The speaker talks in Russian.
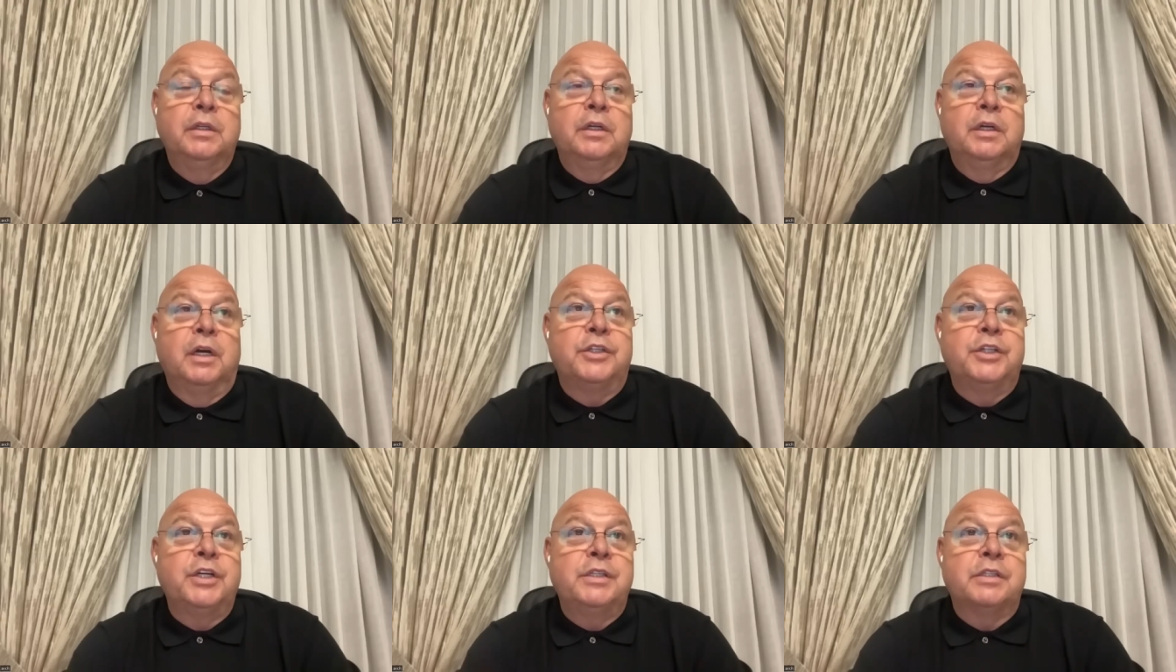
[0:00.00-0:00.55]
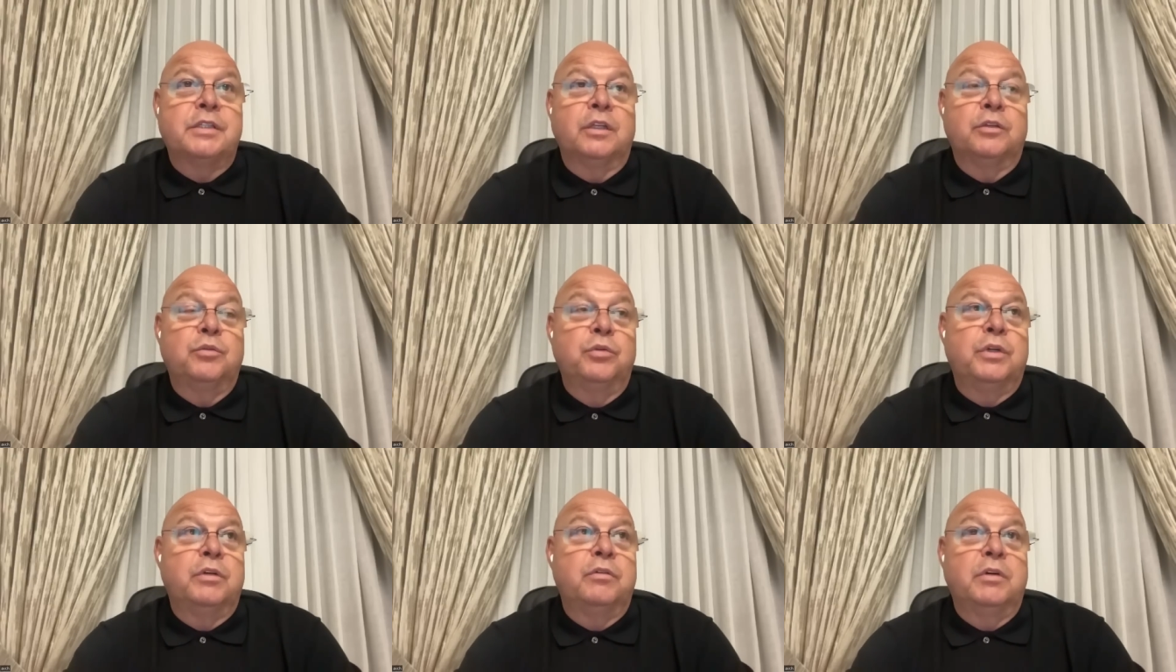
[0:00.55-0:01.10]
а часть из
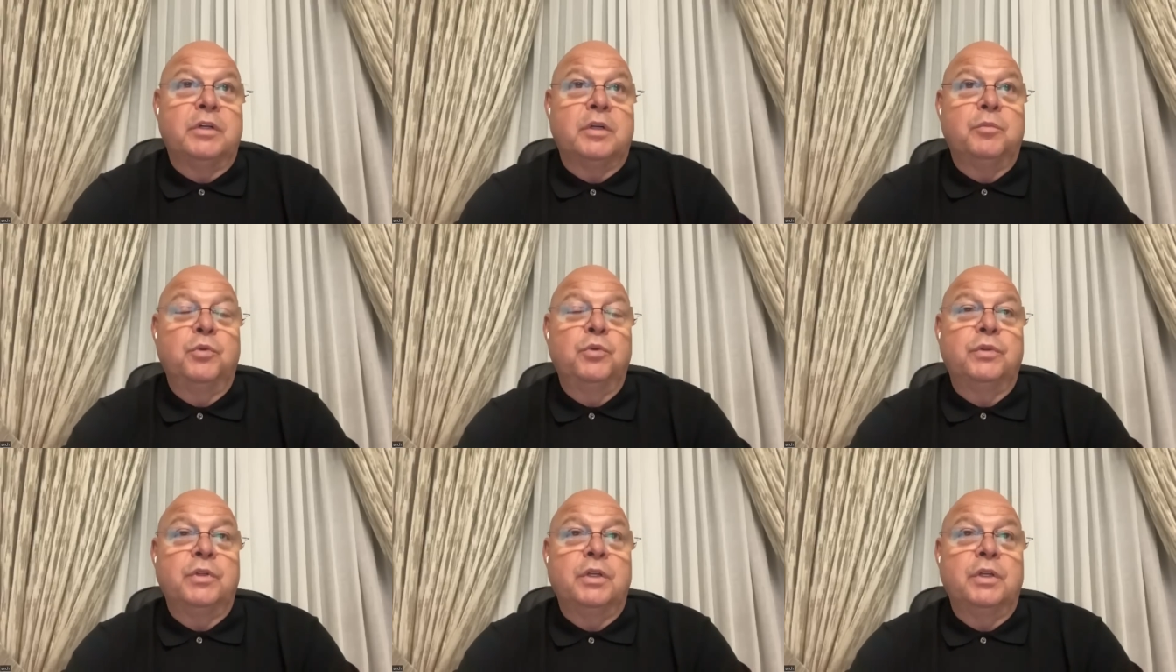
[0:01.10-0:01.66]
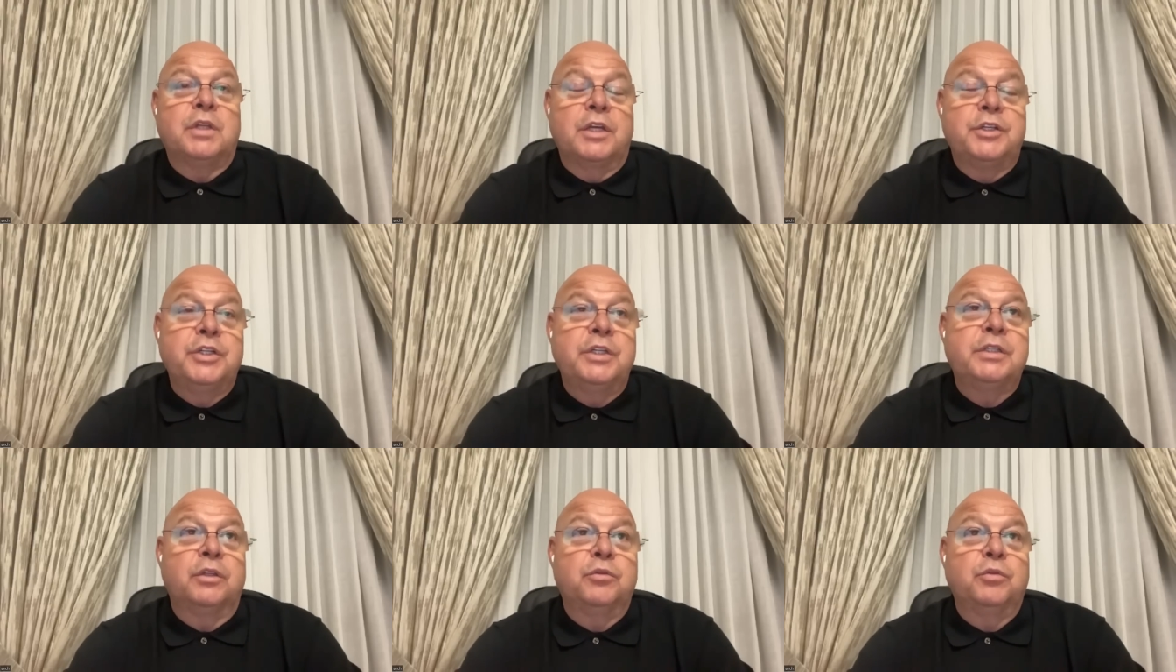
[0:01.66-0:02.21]
которого работает, а
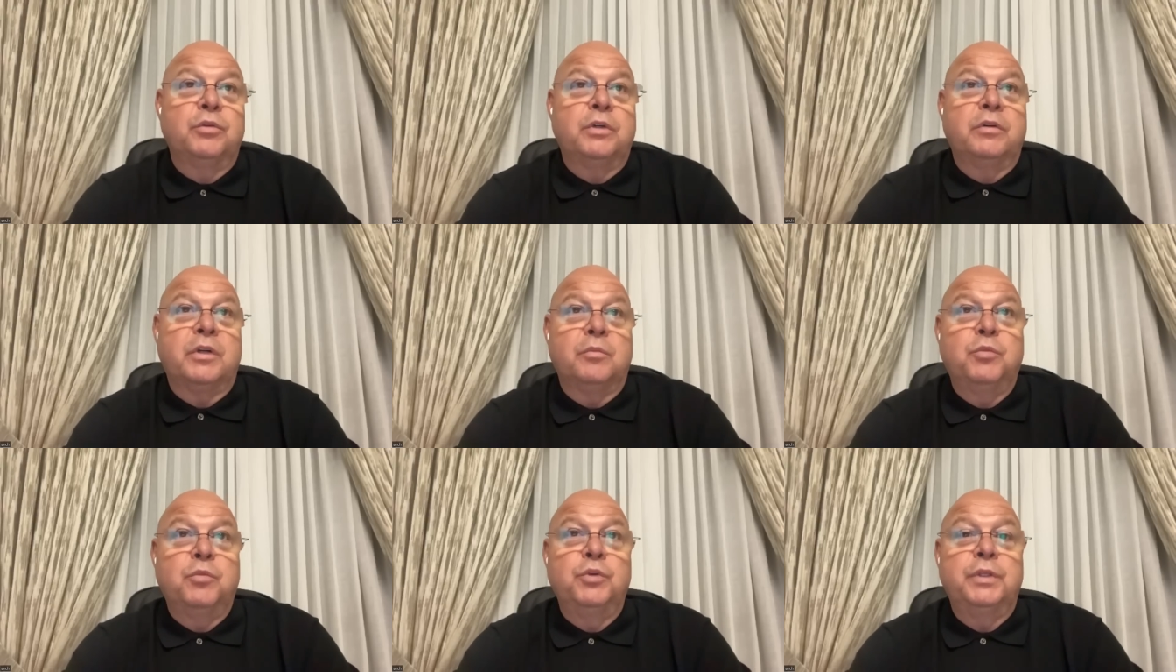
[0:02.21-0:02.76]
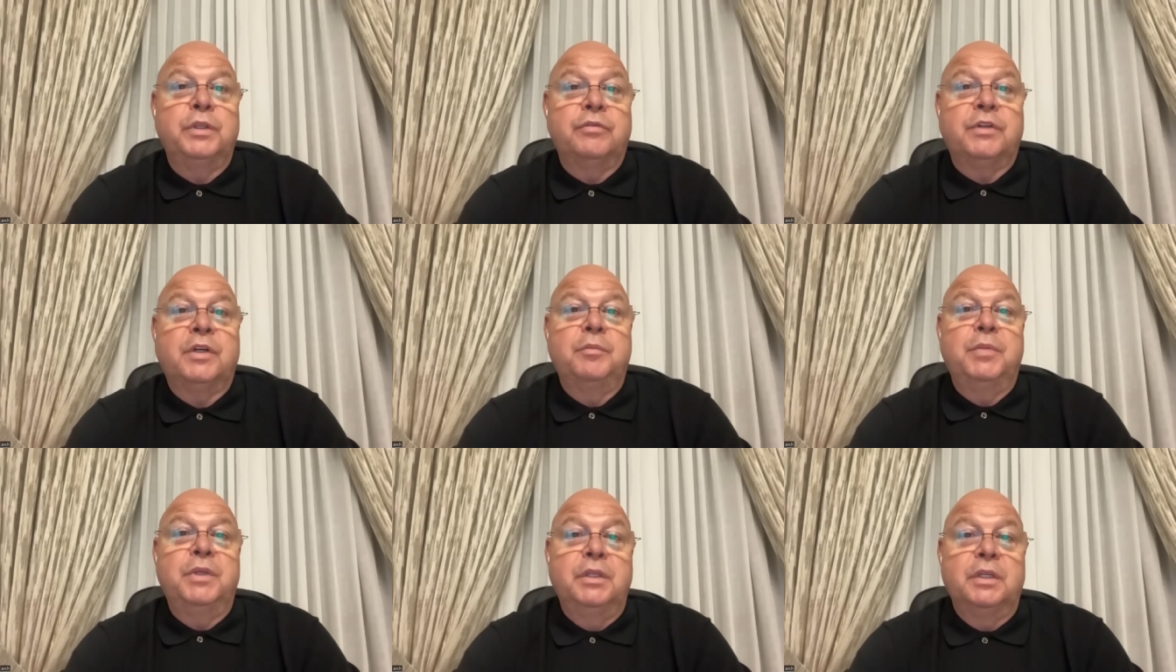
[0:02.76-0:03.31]
часть которого работает в
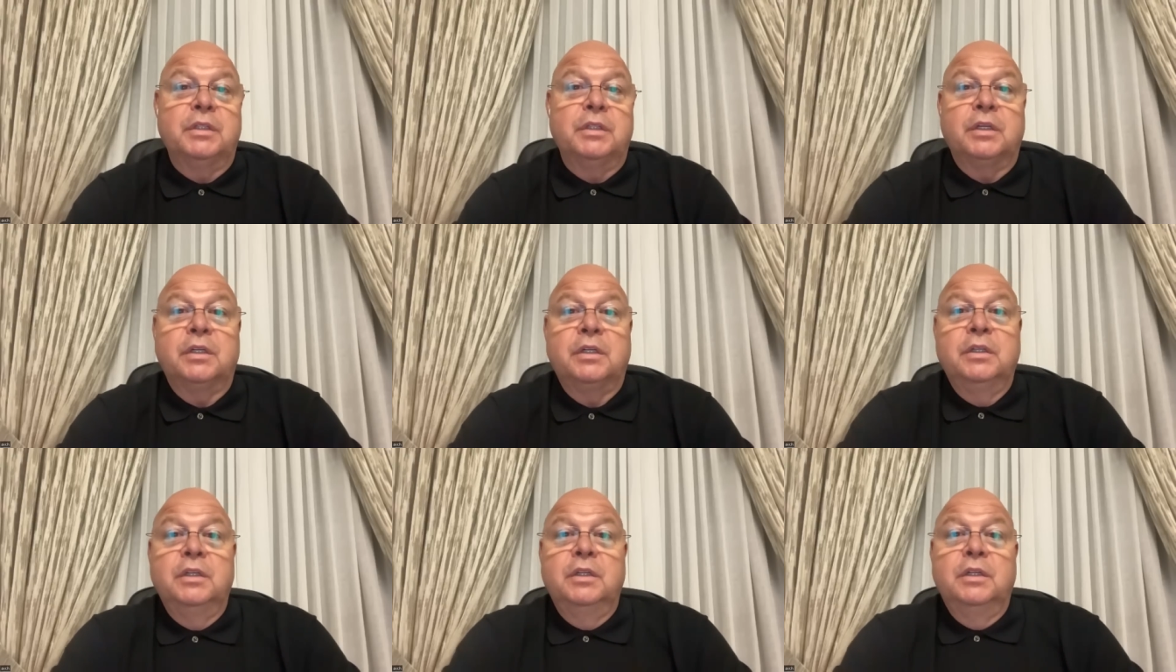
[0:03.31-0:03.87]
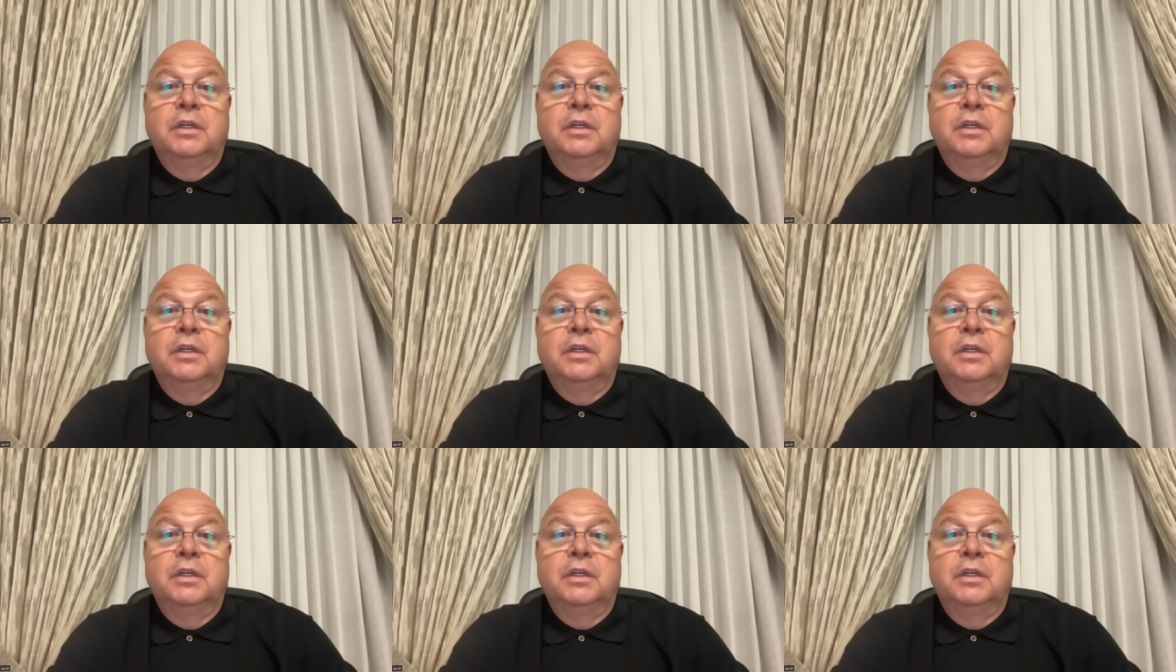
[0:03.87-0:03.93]
кабинетах.